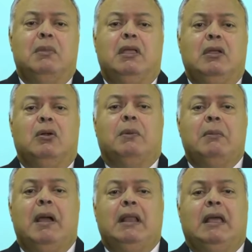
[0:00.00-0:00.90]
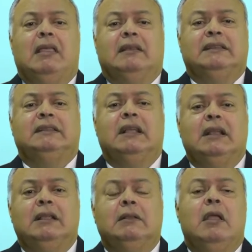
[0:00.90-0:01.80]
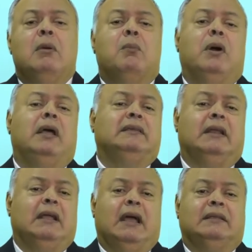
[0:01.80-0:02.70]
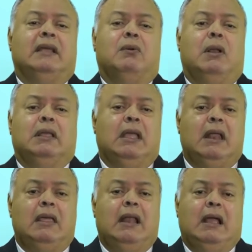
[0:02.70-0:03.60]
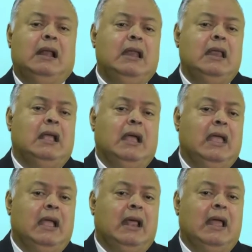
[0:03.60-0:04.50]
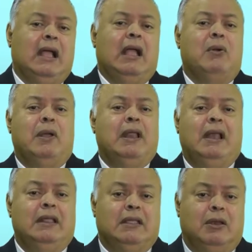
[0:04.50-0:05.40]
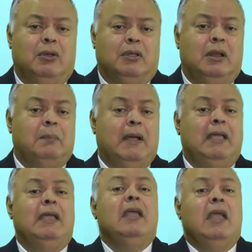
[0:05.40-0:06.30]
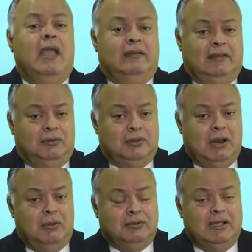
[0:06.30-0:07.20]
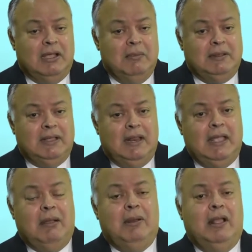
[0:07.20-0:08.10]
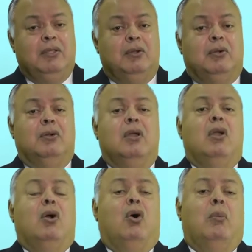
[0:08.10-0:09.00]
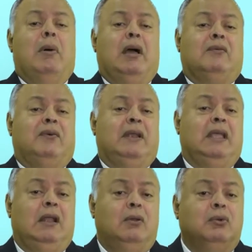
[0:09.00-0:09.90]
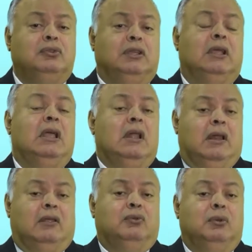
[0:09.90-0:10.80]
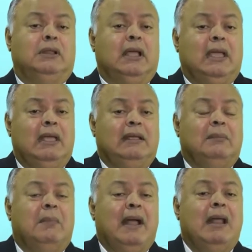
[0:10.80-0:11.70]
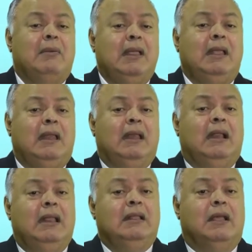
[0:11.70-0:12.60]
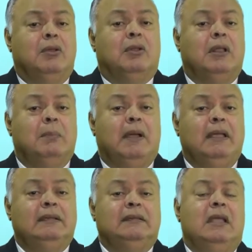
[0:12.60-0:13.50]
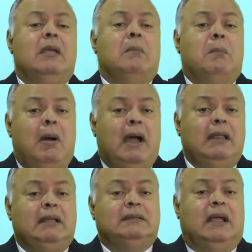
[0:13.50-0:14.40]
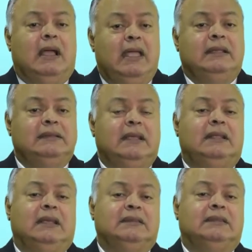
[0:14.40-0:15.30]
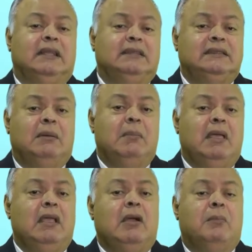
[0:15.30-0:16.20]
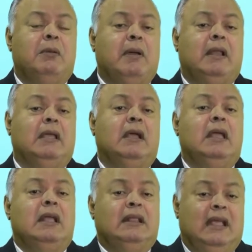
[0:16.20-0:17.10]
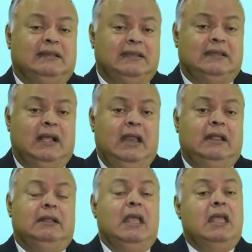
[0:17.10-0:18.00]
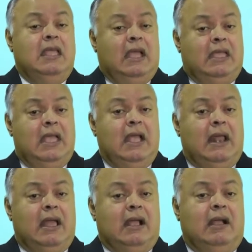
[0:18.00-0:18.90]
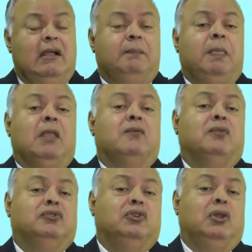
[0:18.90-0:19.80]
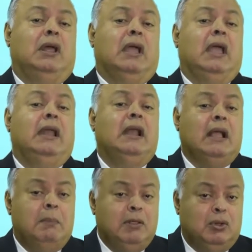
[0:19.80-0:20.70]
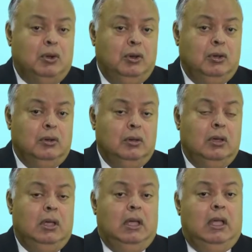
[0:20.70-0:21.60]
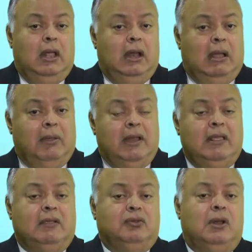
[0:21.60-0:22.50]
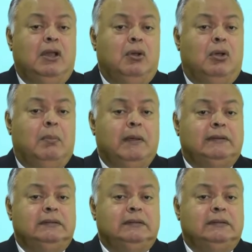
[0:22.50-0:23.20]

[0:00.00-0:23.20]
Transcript: médico primaria de Asistanet puede acercarse a cualquiera de las clínicas en Caracas o en el interior del país. Esa es otra cosa que me enteré hablando con Omar Farías Luce. Resulta que van a abrir en el interior del país varias agencias de asistencia médica primaria de Asistanet. Y aquí en Caracas funcionan en el Capitolio, en la avenida Solano López